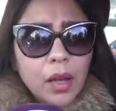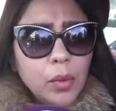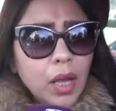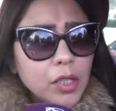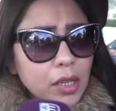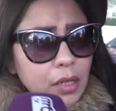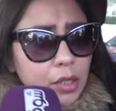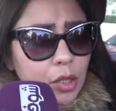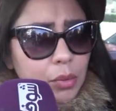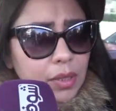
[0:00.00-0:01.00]
اول حاجه
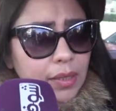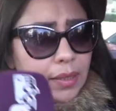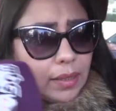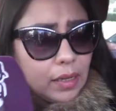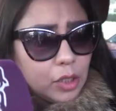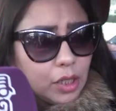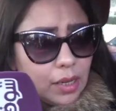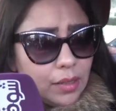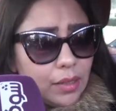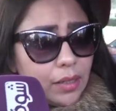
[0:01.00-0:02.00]
انا جاوبتك قلت لك هذا
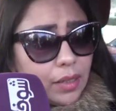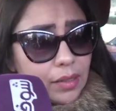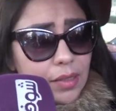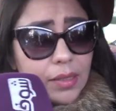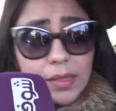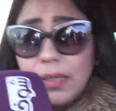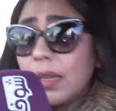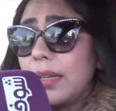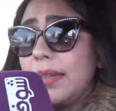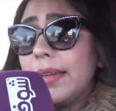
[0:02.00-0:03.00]
الشيء هذا لانك انت قلتي
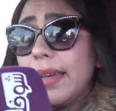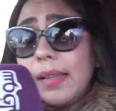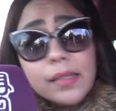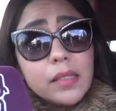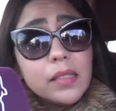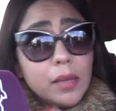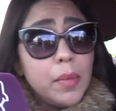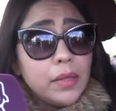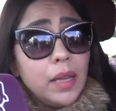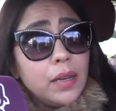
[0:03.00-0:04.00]
راه هي قالت
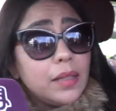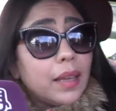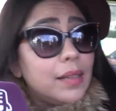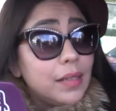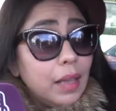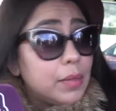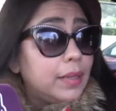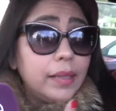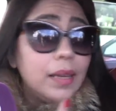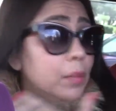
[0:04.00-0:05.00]
تهمتني انني دخلتها الحبس
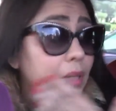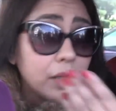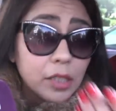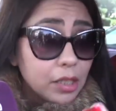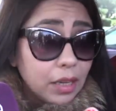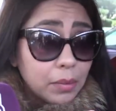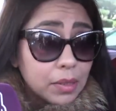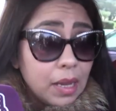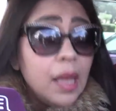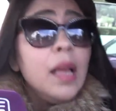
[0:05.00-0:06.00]
قلت لك انا ما دخلتهاش الحبس
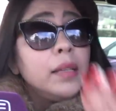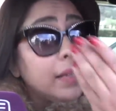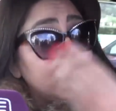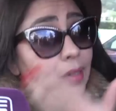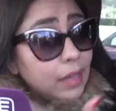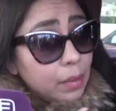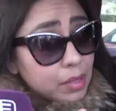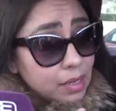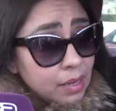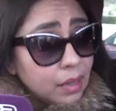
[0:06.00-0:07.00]
نعم. دخلت
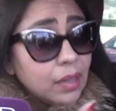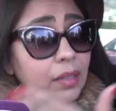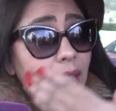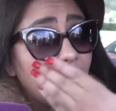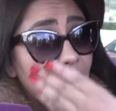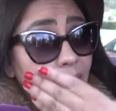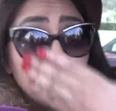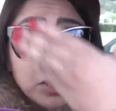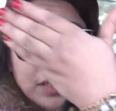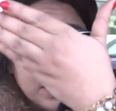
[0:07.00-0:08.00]
الحبس هي على الدعاره
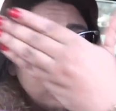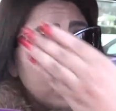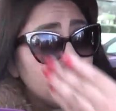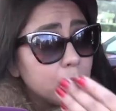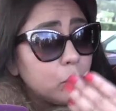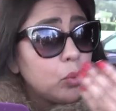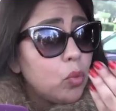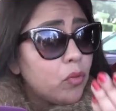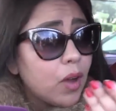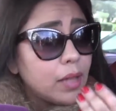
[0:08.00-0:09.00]
مشات الامارات بدون
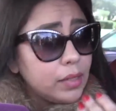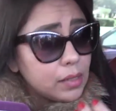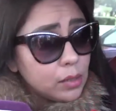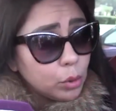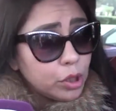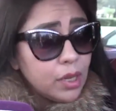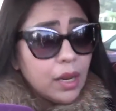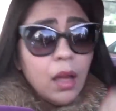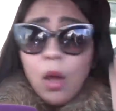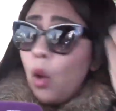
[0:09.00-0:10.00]
موافقه ديال الزوج
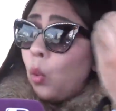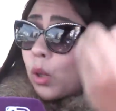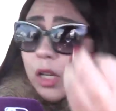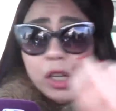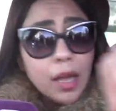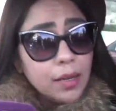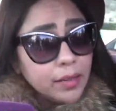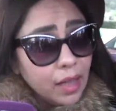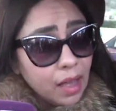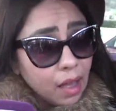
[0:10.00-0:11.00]
ديالها وراجلها
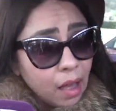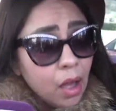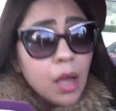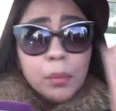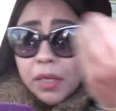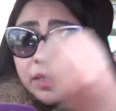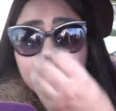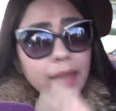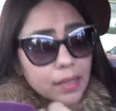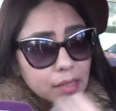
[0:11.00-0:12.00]
اللي دعاها منين
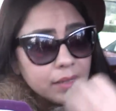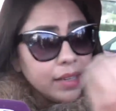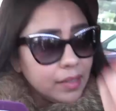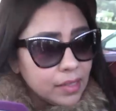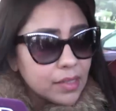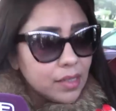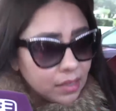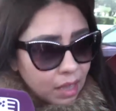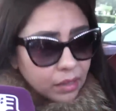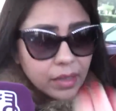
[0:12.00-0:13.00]
دخلات يعني
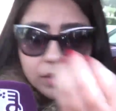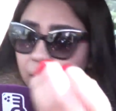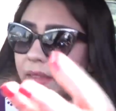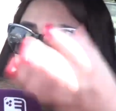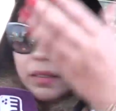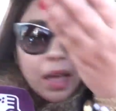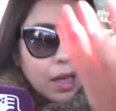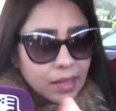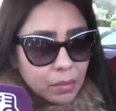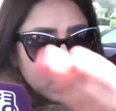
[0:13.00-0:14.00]
السيده كانت كدير
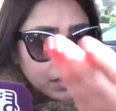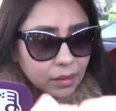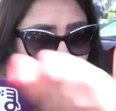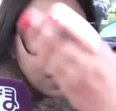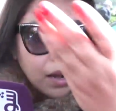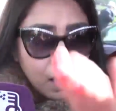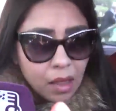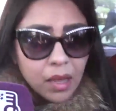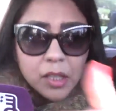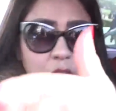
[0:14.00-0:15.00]
الدعاره تمتهن الدعاره
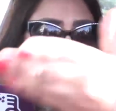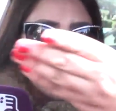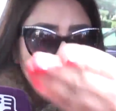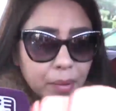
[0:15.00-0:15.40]
هادشي راه